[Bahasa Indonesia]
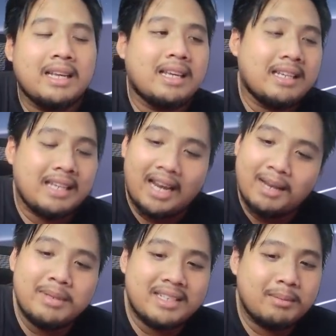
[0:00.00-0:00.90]
ya
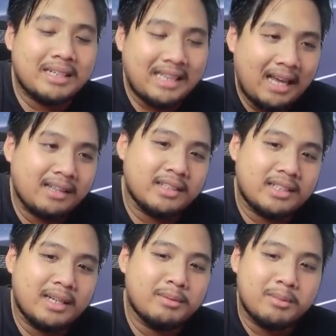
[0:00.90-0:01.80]
kalian bisa bertahan guys
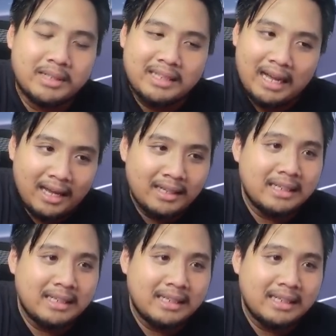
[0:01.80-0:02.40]
kalian bisa bertahan